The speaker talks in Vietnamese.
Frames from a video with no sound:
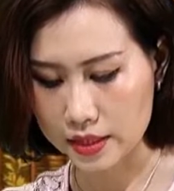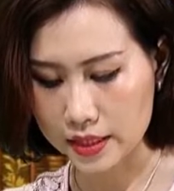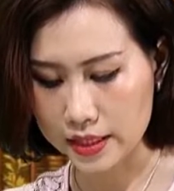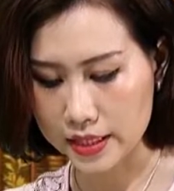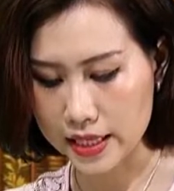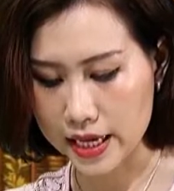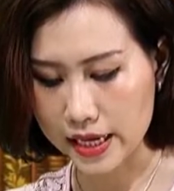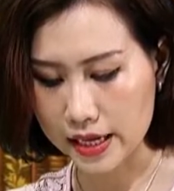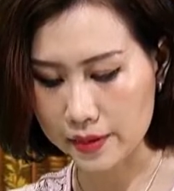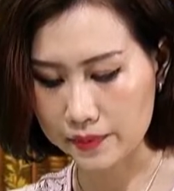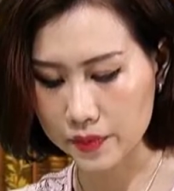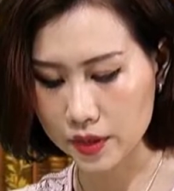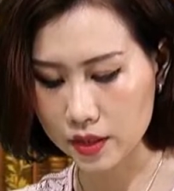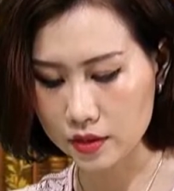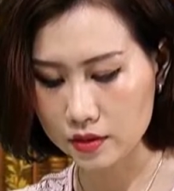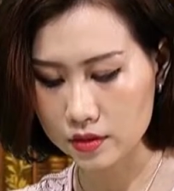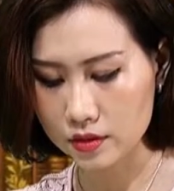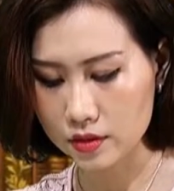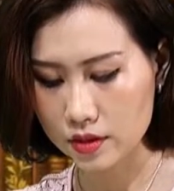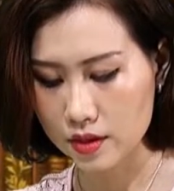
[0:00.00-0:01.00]
Ngay lập
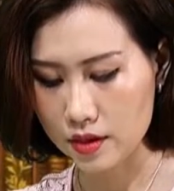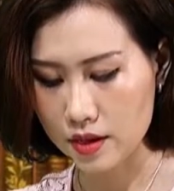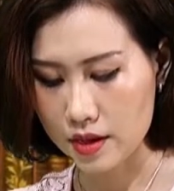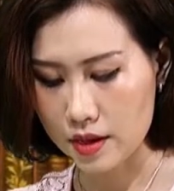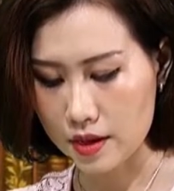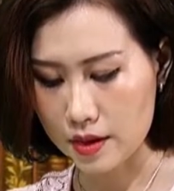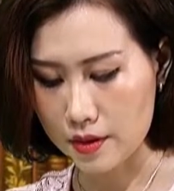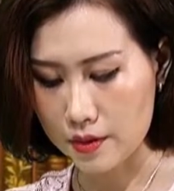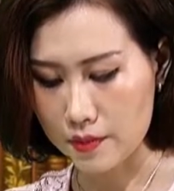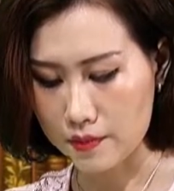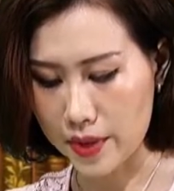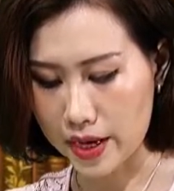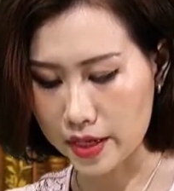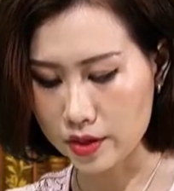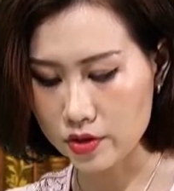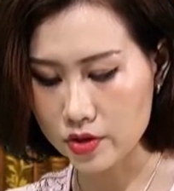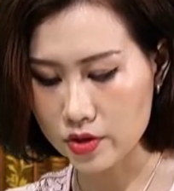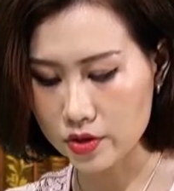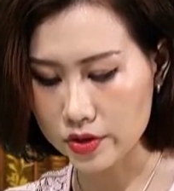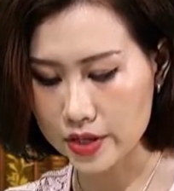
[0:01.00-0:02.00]
tức, mẹ
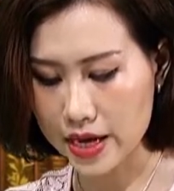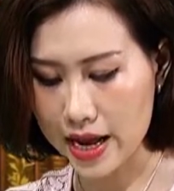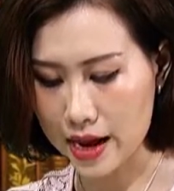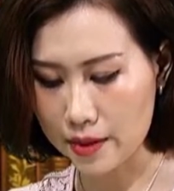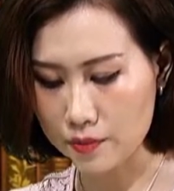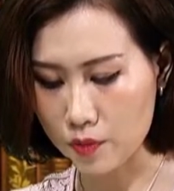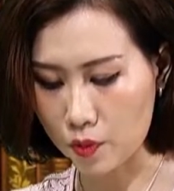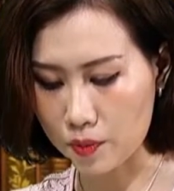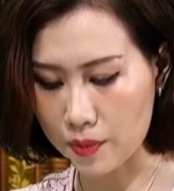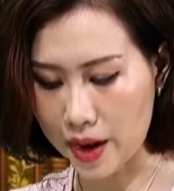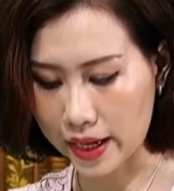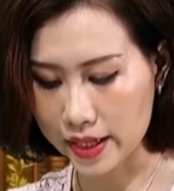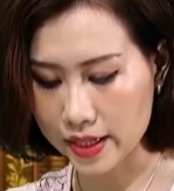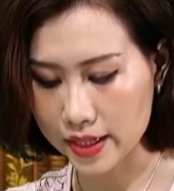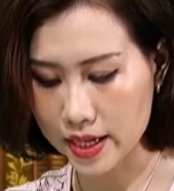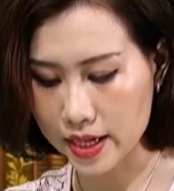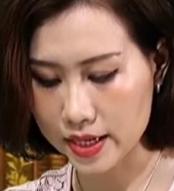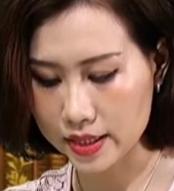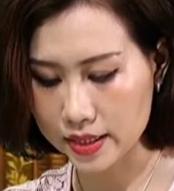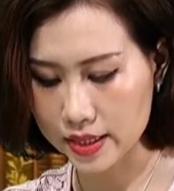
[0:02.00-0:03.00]
nó đưa ra một bản
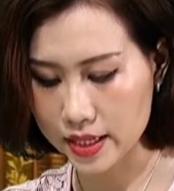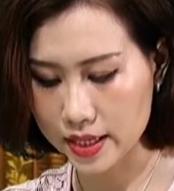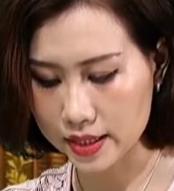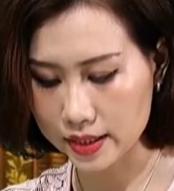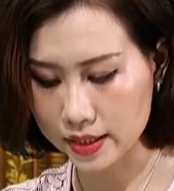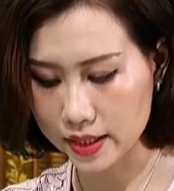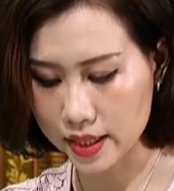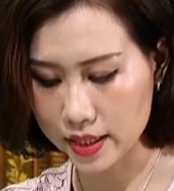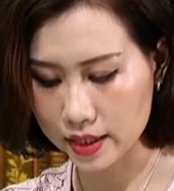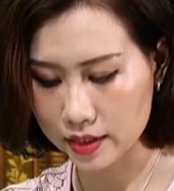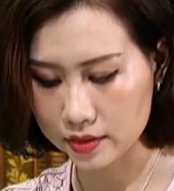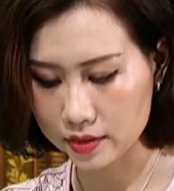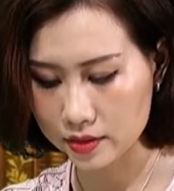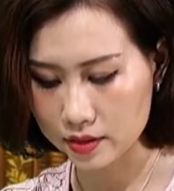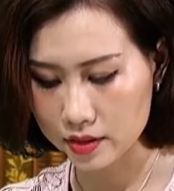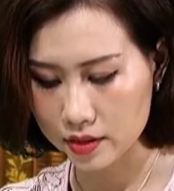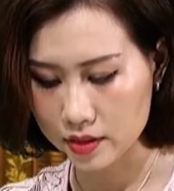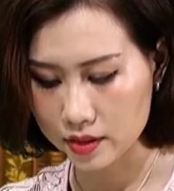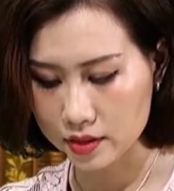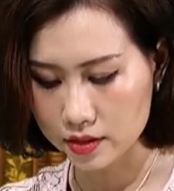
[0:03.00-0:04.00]
kê chi tiết.
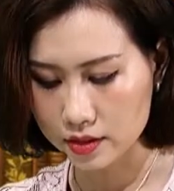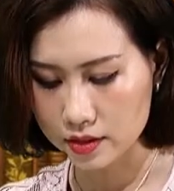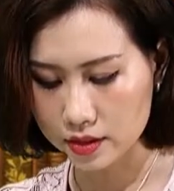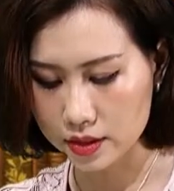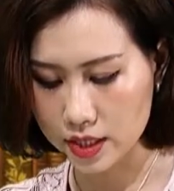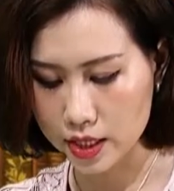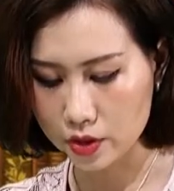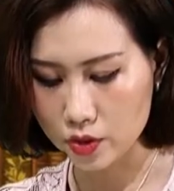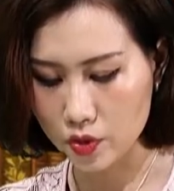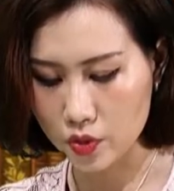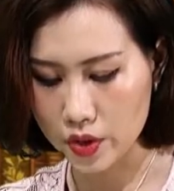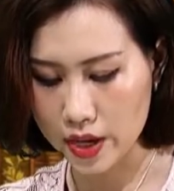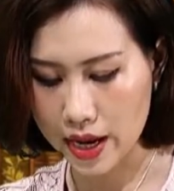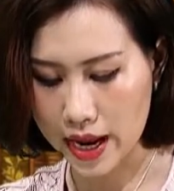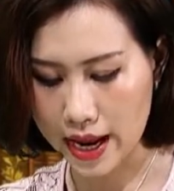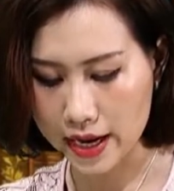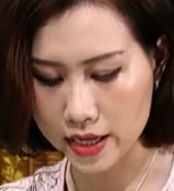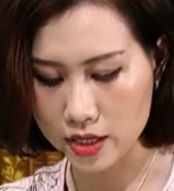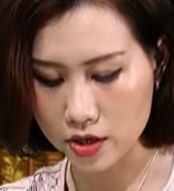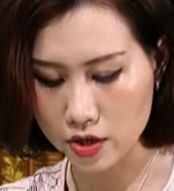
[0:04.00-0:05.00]
Tiền nuôi
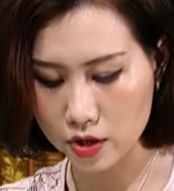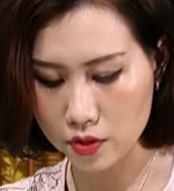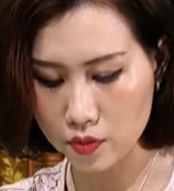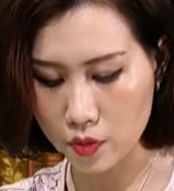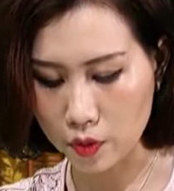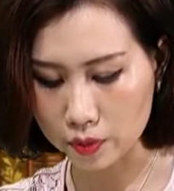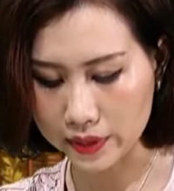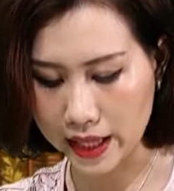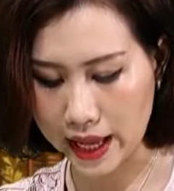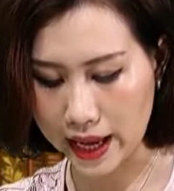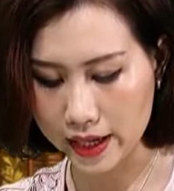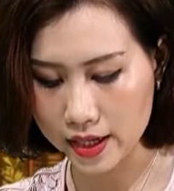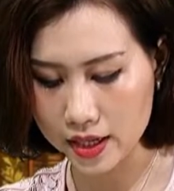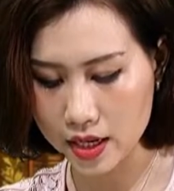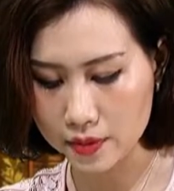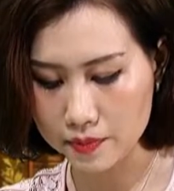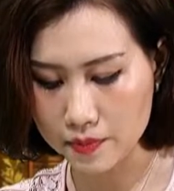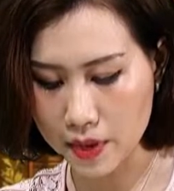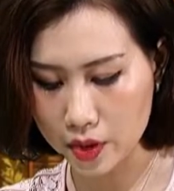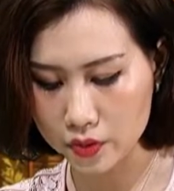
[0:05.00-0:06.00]
hai đứa một tháng
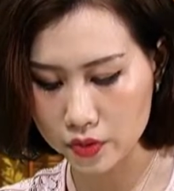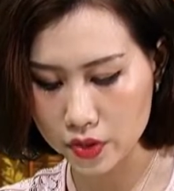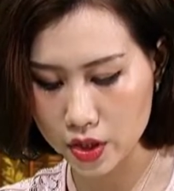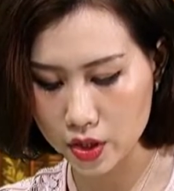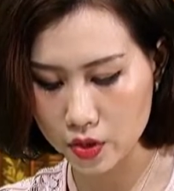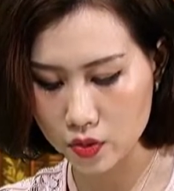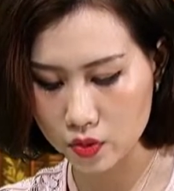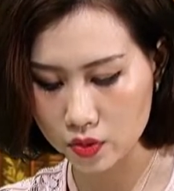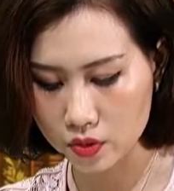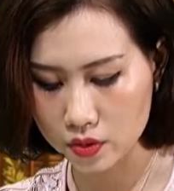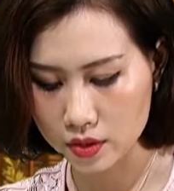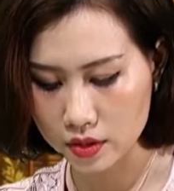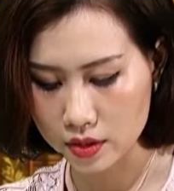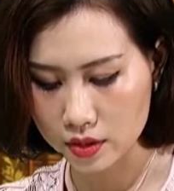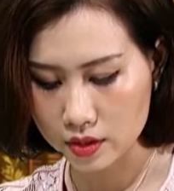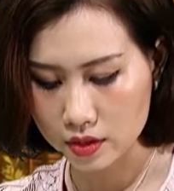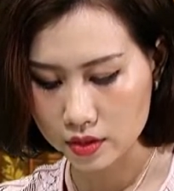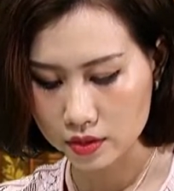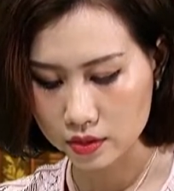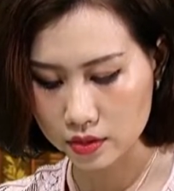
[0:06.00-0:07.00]
hết bao nhiêu,
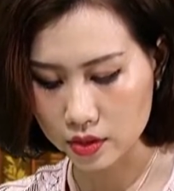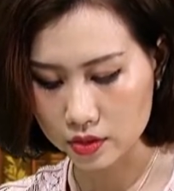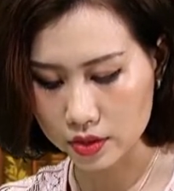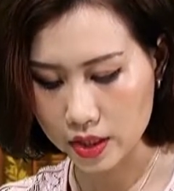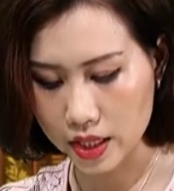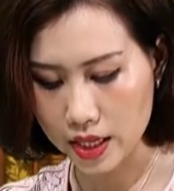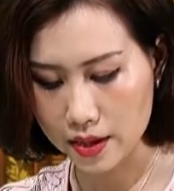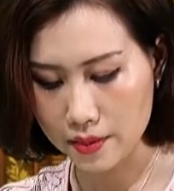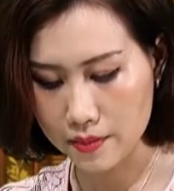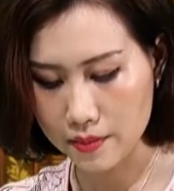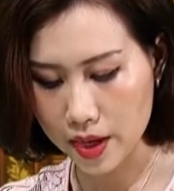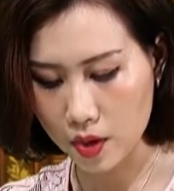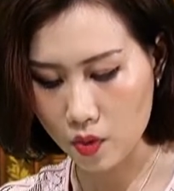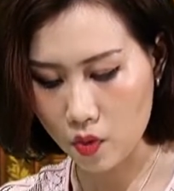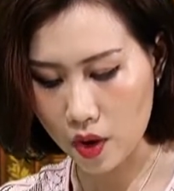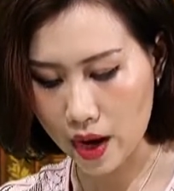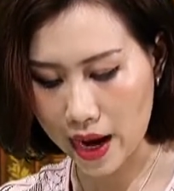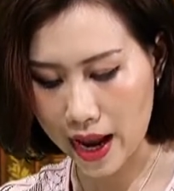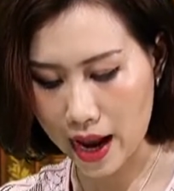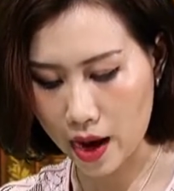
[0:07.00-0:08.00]
từ tiền may
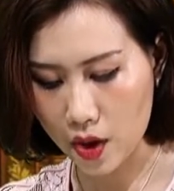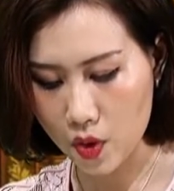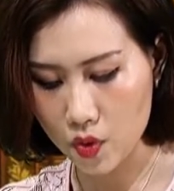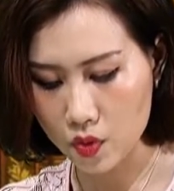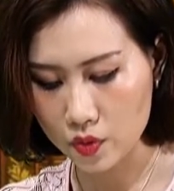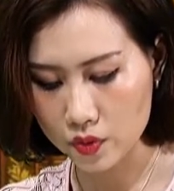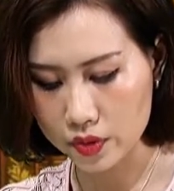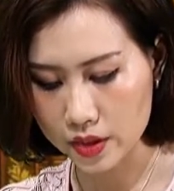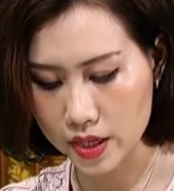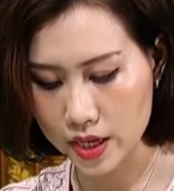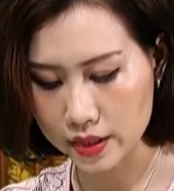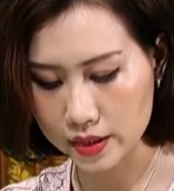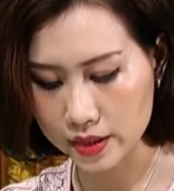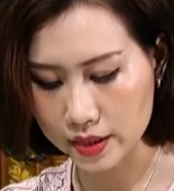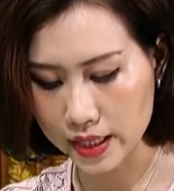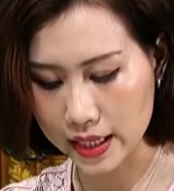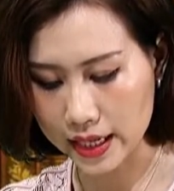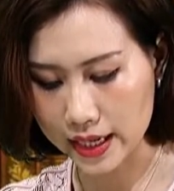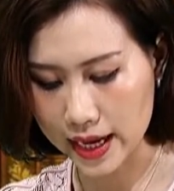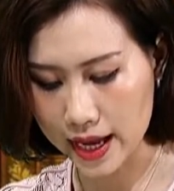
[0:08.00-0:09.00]
quần áo đến
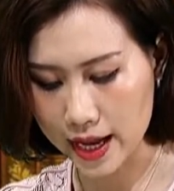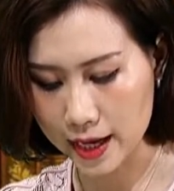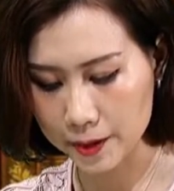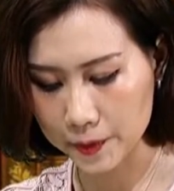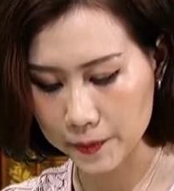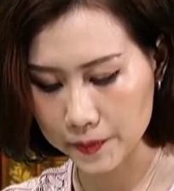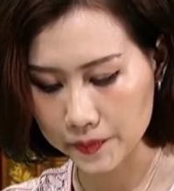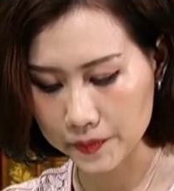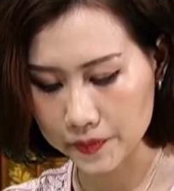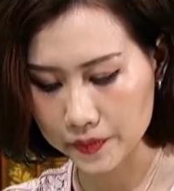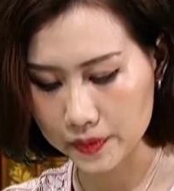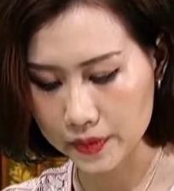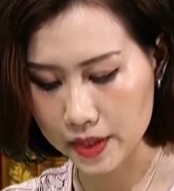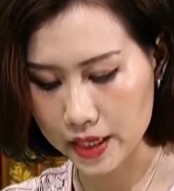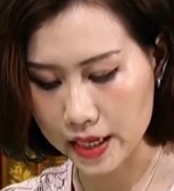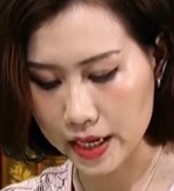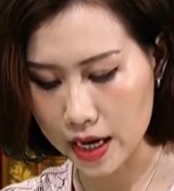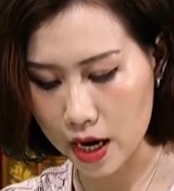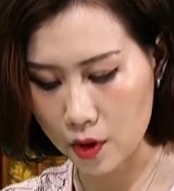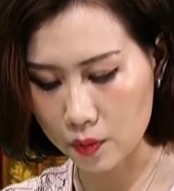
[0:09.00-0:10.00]
tiền ăn,
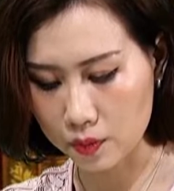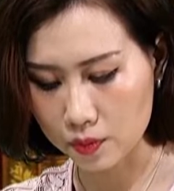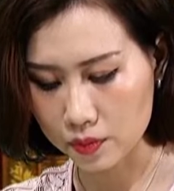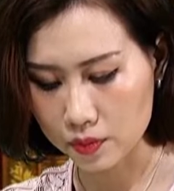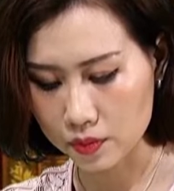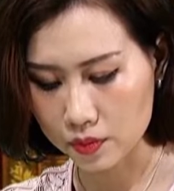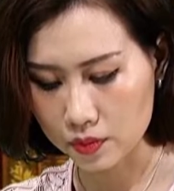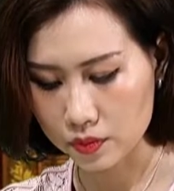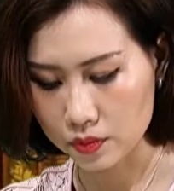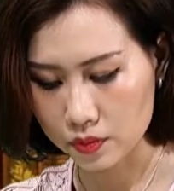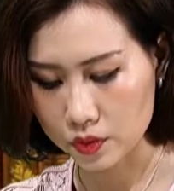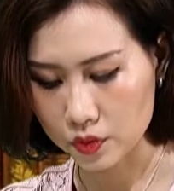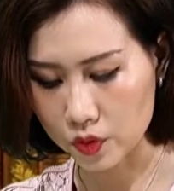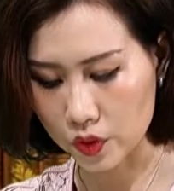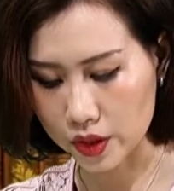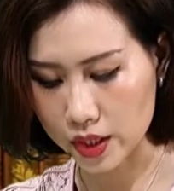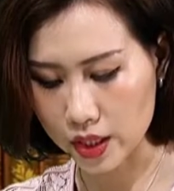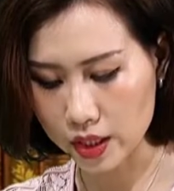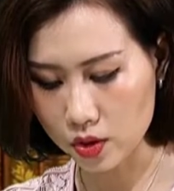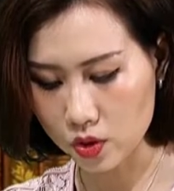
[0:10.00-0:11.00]
tiền học,
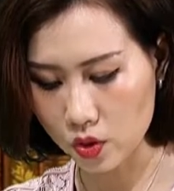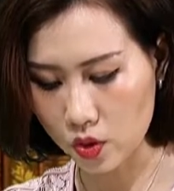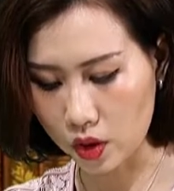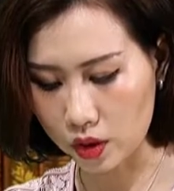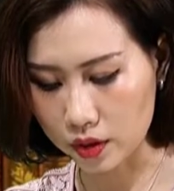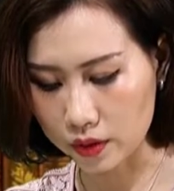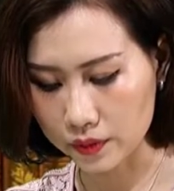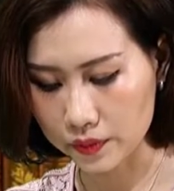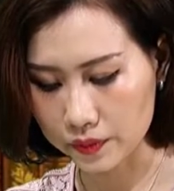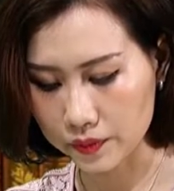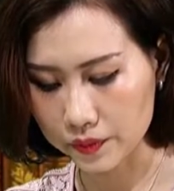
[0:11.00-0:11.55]
rồi kết luận.